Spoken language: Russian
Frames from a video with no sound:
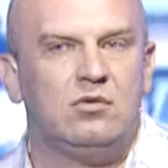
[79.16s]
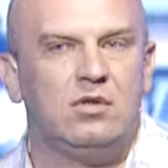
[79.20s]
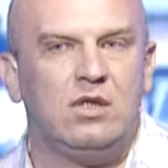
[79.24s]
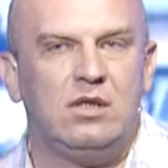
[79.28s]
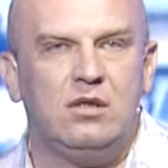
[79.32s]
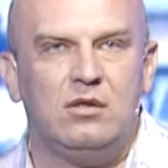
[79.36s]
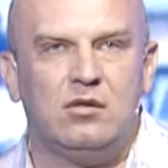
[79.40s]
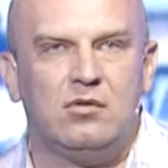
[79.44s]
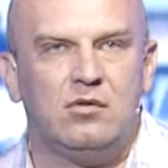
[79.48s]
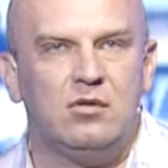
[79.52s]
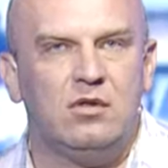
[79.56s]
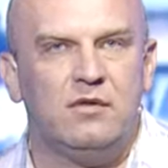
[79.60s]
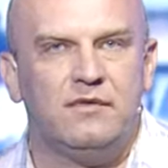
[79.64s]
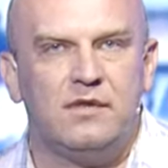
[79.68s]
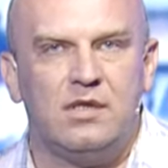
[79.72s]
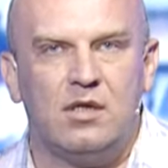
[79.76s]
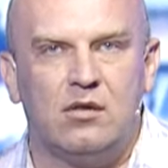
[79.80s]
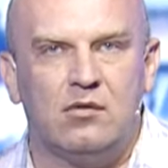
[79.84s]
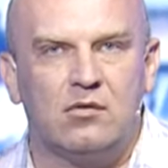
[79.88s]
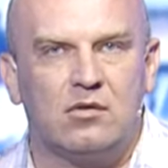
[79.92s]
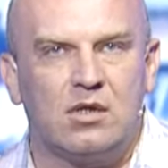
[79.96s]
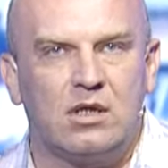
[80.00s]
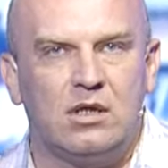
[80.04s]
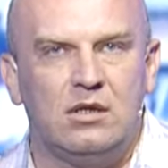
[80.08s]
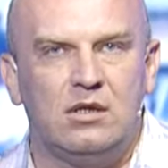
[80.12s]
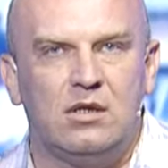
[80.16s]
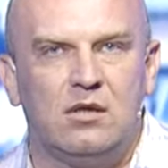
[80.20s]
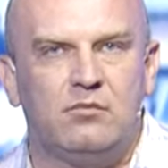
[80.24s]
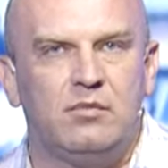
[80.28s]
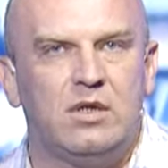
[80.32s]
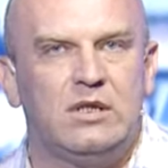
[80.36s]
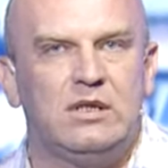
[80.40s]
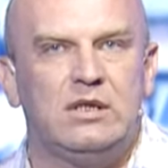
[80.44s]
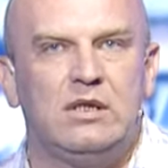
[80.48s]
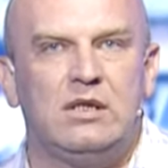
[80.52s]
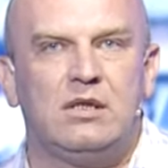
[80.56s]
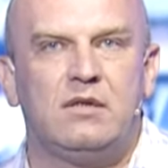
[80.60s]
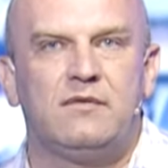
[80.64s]
далеко не вся Украина
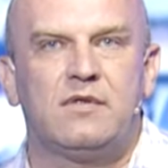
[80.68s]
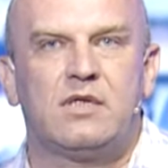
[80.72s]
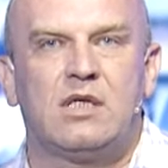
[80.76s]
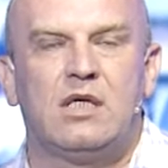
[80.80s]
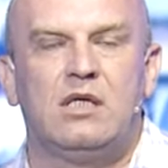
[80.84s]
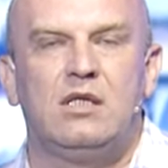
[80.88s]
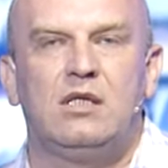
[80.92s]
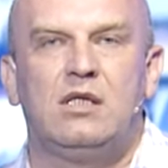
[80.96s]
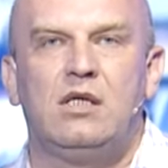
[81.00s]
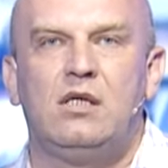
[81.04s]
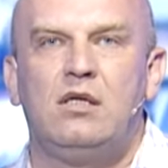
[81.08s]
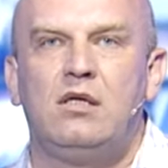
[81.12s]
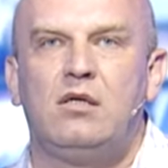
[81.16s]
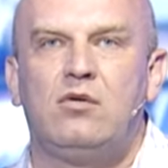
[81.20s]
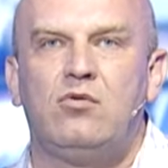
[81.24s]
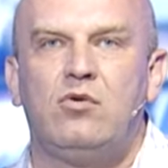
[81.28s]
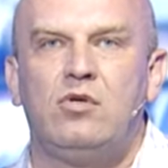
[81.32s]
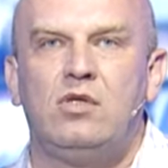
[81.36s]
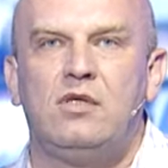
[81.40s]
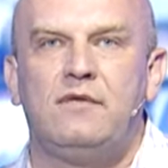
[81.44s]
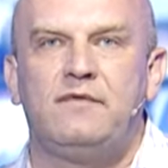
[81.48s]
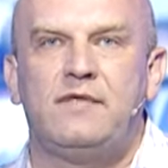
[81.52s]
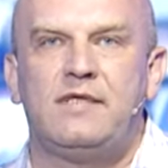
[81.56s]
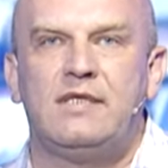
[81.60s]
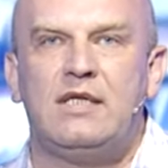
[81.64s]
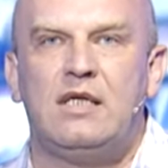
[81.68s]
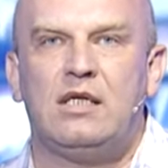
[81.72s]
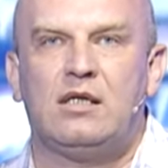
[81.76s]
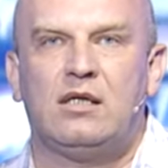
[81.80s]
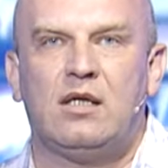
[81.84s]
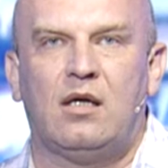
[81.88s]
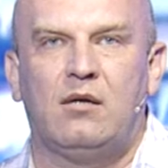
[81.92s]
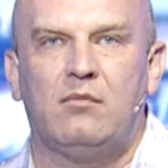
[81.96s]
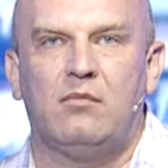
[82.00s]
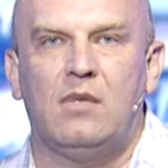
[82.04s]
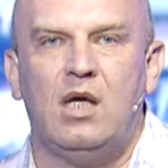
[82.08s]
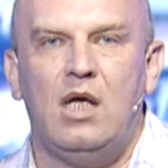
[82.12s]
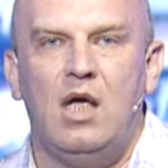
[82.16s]
бандеровская, далеко не все
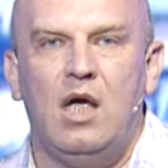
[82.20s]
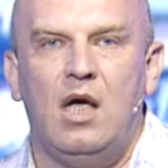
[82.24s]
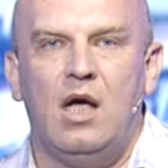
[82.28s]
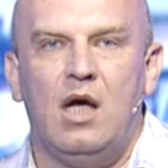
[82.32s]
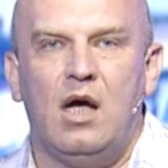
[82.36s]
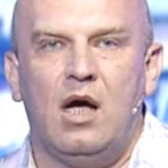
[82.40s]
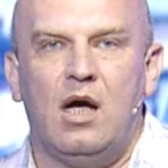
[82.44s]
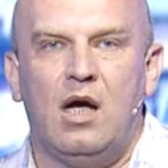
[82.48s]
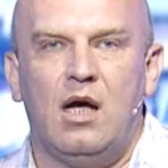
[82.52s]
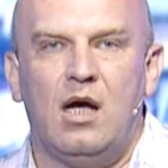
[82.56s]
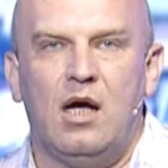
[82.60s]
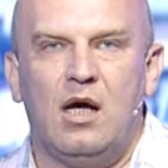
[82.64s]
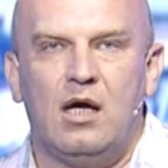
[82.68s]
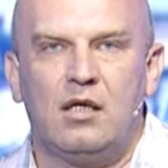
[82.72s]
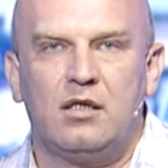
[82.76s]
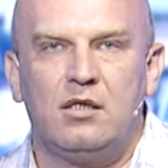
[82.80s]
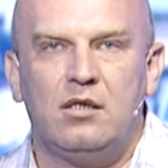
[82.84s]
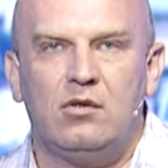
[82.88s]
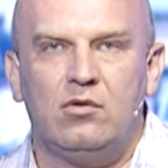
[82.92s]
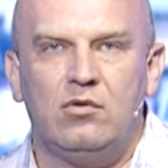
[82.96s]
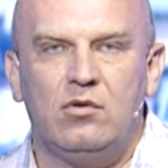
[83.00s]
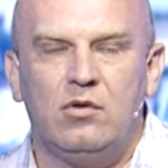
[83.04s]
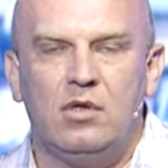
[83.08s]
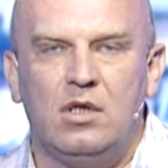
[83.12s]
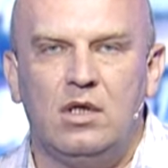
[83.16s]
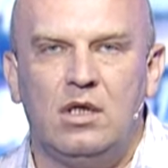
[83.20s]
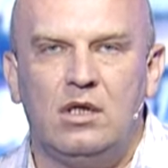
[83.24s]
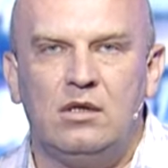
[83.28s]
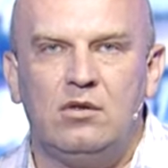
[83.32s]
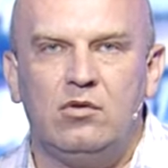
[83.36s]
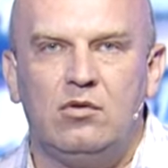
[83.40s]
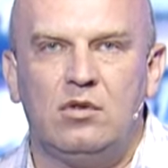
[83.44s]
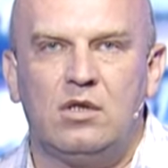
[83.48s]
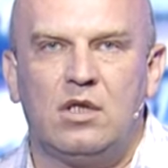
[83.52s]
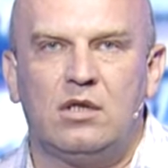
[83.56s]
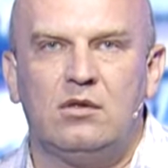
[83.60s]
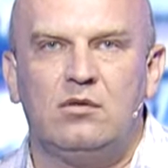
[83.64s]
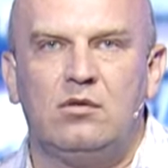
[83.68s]
там а, герои
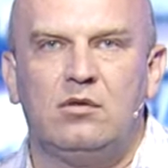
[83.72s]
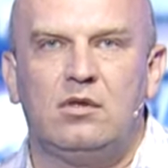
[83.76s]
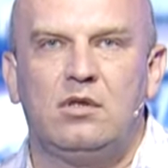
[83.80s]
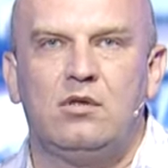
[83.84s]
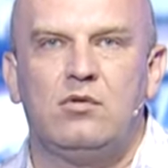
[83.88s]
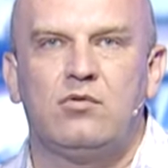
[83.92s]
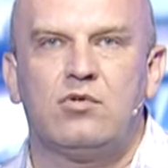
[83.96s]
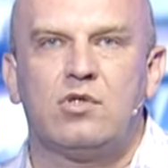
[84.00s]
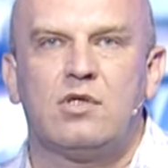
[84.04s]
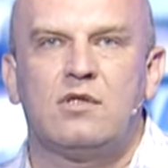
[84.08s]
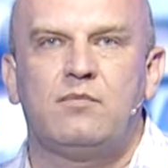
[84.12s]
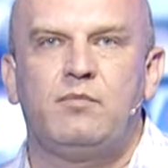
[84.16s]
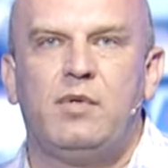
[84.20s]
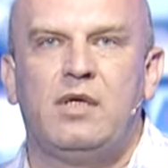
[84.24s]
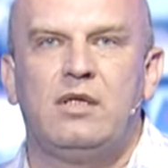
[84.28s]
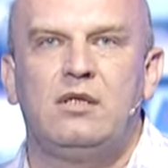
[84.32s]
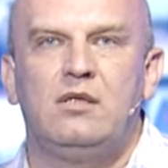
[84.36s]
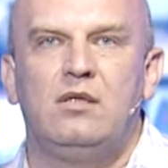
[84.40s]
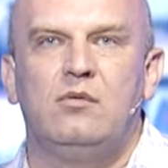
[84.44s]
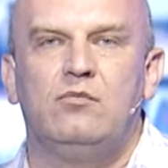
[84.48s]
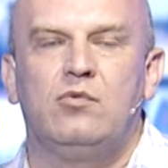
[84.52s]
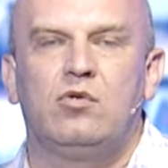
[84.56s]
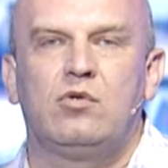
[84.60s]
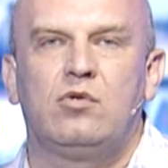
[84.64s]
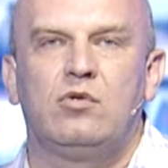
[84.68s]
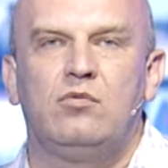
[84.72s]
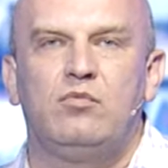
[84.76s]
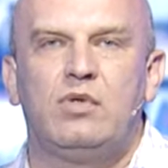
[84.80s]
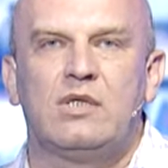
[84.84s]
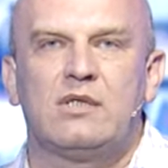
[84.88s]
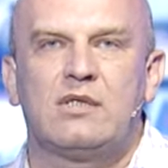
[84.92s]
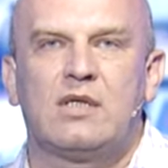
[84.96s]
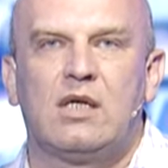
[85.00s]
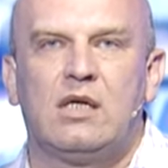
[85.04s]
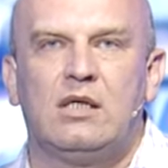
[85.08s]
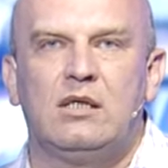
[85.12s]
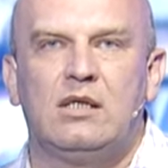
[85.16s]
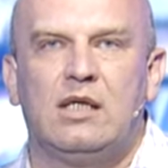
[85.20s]
АТО, которые уже спать не могут
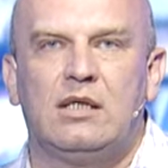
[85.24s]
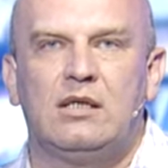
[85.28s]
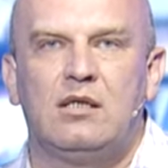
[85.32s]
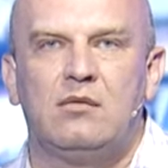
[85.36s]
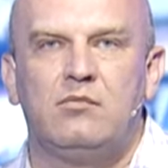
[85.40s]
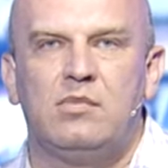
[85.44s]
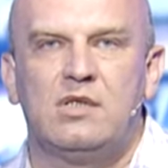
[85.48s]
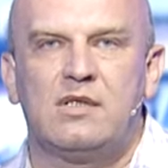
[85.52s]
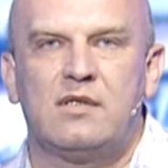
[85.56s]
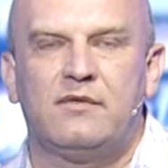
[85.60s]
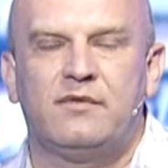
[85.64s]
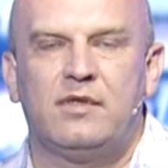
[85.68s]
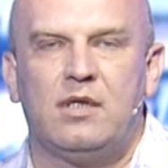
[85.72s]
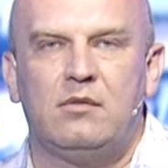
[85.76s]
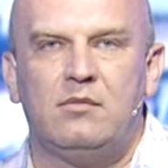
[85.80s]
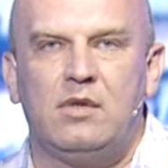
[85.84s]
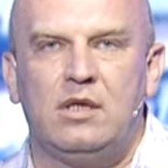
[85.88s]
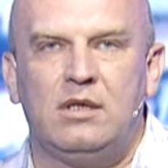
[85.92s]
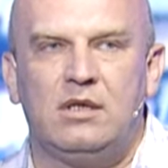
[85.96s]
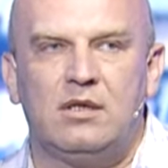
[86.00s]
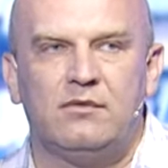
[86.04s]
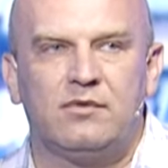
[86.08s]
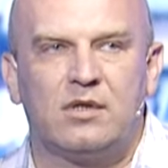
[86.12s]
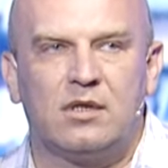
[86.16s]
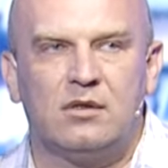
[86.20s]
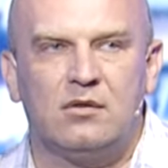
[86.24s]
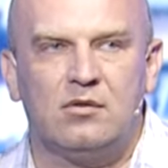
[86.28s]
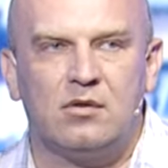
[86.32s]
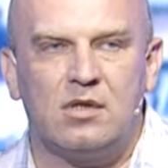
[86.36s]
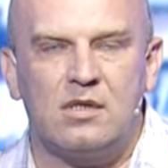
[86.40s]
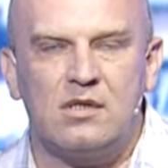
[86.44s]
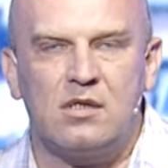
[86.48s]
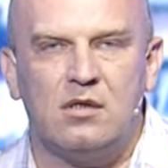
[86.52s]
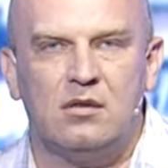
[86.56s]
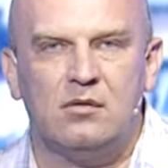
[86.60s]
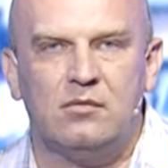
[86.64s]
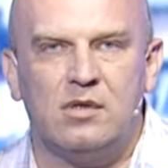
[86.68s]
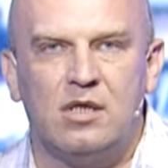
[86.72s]
без гранат и без автоматов, которые
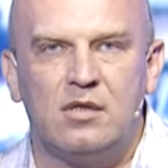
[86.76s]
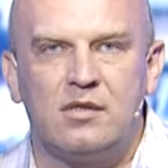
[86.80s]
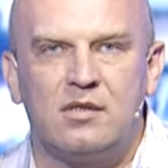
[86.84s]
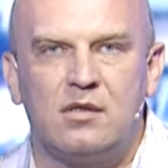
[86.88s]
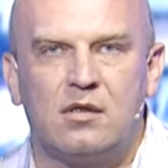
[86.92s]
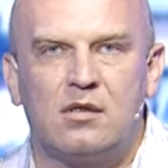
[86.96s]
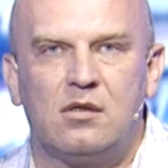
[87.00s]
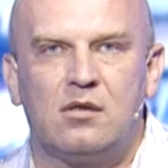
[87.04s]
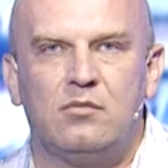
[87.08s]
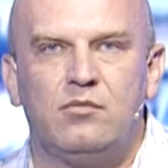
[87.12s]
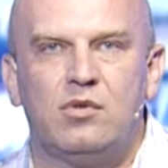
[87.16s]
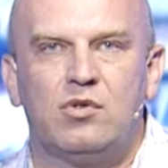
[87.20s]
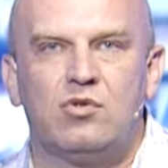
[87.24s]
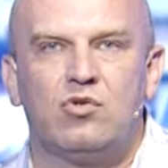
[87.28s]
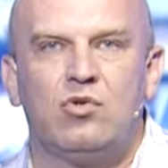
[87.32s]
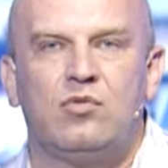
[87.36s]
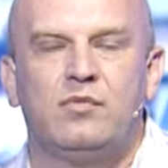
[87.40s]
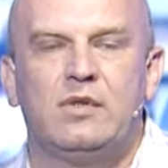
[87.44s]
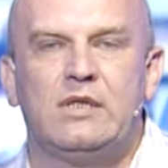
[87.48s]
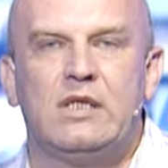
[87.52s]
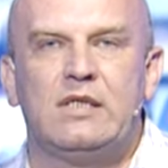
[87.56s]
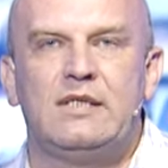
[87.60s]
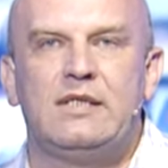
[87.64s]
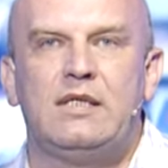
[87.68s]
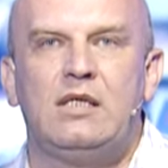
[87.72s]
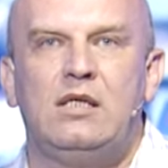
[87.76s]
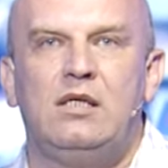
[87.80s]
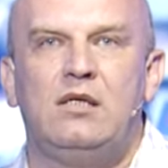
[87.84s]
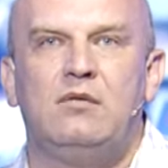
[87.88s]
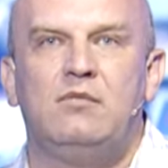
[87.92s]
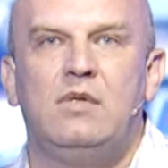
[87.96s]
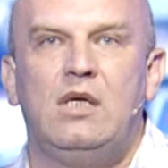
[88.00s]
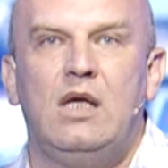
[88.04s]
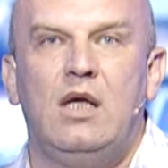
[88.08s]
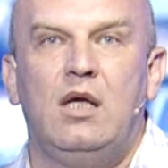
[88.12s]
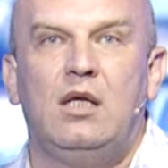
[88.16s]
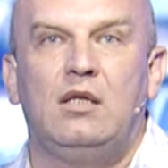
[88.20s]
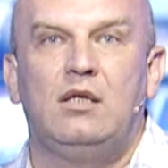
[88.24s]
занимаются грабежом и насилием.